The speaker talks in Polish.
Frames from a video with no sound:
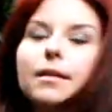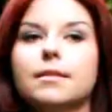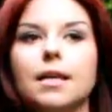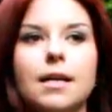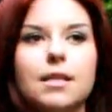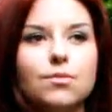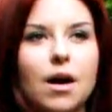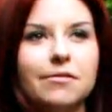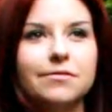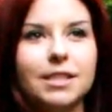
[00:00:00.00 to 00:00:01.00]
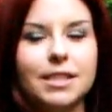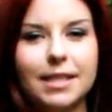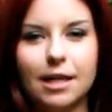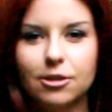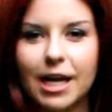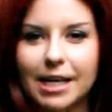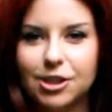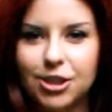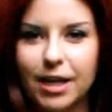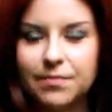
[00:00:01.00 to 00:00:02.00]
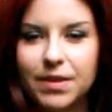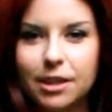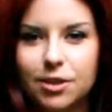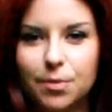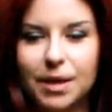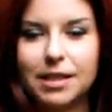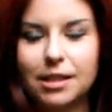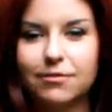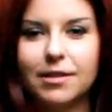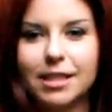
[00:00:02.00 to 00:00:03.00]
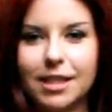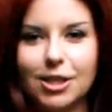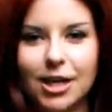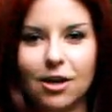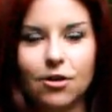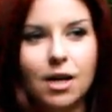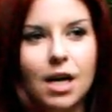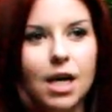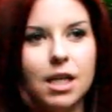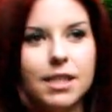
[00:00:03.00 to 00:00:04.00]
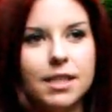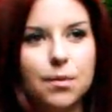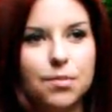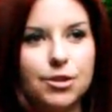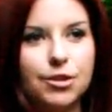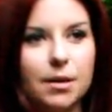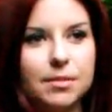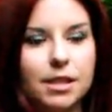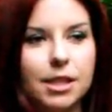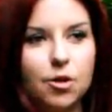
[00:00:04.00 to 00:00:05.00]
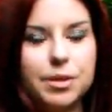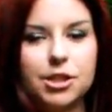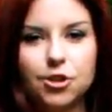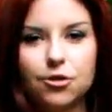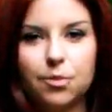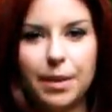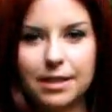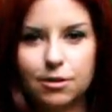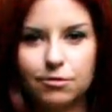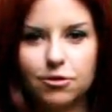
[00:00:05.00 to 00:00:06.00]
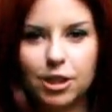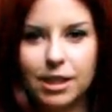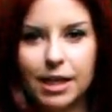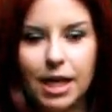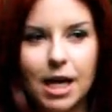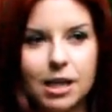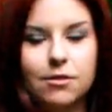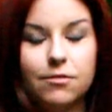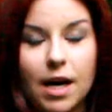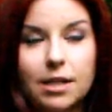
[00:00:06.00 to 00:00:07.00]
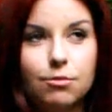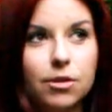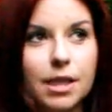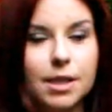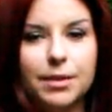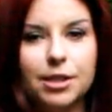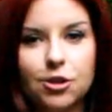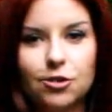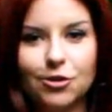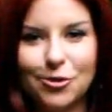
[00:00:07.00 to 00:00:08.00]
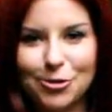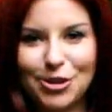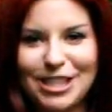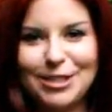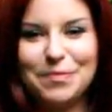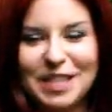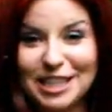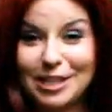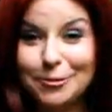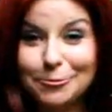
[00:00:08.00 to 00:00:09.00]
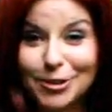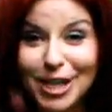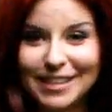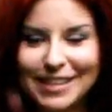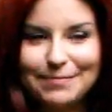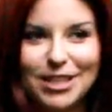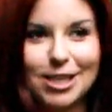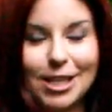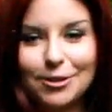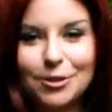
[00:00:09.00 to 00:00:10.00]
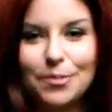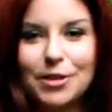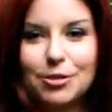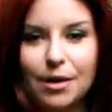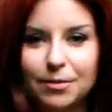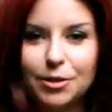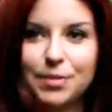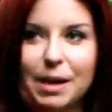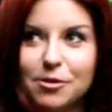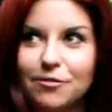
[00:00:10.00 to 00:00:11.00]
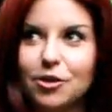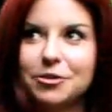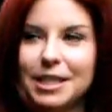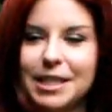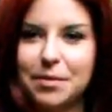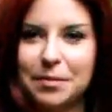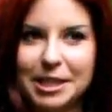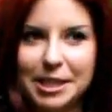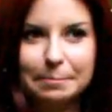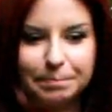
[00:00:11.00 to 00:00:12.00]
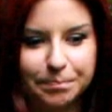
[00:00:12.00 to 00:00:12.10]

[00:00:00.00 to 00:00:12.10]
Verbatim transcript: znalazłam w second handzie. Jest to pasek z Versacego i zapłaciłam za niego 50 pensów, czyli 2 zł i 50 groszy. Jest to pasek skórzany, także jak to zobaczyłam, kupiłam go w Londynie, pamiętam